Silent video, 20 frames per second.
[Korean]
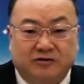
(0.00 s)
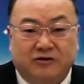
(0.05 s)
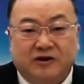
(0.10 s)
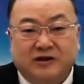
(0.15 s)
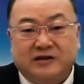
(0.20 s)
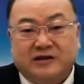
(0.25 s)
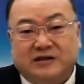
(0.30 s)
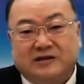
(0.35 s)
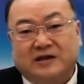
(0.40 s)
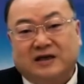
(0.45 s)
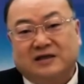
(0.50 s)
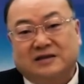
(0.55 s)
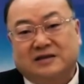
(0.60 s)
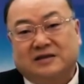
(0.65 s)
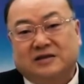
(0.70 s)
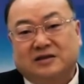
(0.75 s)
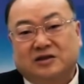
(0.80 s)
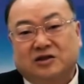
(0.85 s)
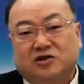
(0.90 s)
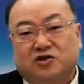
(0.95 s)
율리우스가
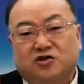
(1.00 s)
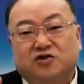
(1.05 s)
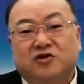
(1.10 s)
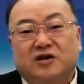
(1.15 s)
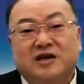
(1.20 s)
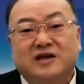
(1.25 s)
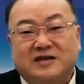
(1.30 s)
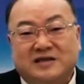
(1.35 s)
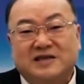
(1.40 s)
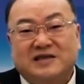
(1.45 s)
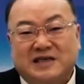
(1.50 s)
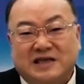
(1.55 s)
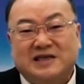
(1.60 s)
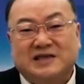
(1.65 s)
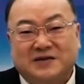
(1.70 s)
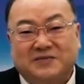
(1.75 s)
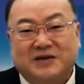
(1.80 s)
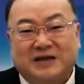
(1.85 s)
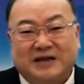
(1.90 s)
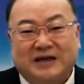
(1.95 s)
저줄리우스
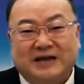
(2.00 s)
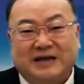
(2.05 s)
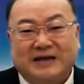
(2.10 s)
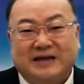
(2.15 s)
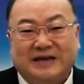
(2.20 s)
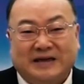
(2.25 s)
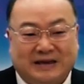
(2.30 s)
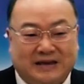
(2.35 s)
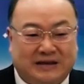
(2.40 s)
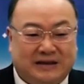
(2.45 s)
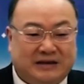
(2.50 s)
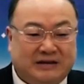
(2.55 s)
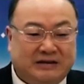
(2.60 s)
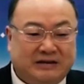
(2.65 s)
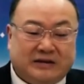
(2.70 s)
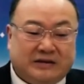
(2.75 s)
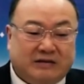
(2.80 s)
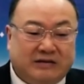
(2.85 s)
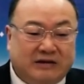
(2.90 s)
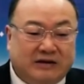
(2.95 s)
시저입니다. 예.
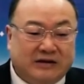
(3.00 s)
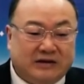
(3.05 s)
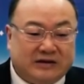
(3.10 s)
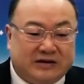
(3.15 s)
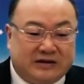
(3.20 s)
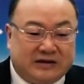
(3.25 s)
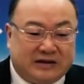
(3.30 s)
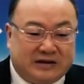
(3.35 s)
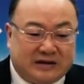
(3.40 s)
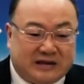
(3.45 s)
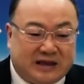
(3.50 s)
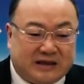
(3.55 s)
율리우스